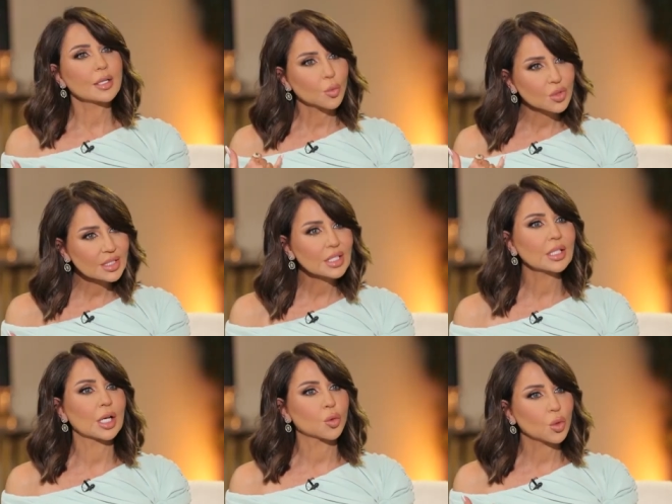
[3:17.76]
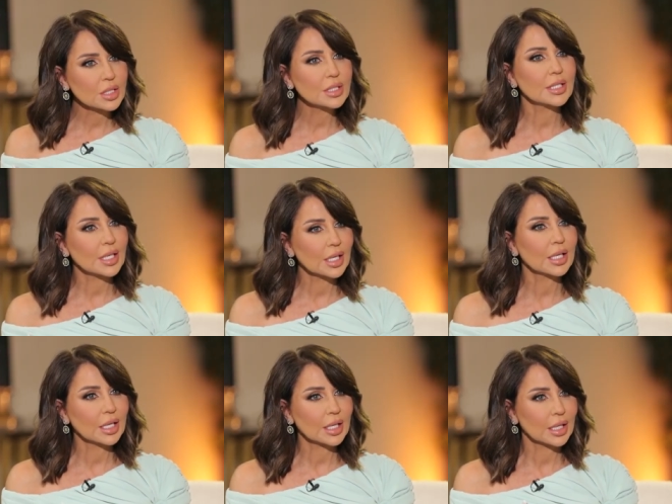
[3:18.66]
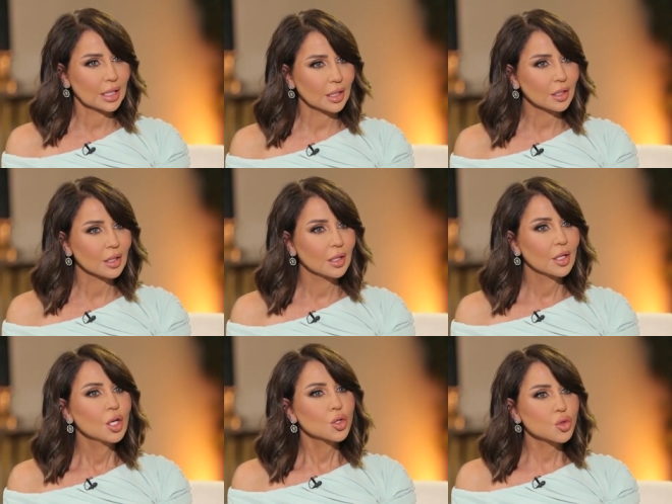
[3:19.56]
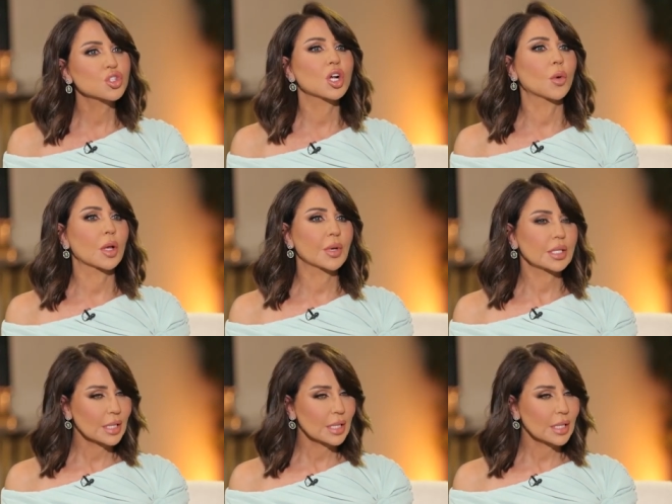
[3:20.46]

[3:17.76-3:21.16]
أنا وصلني إنه أنت هيك هيك هيك أه. شو جوابك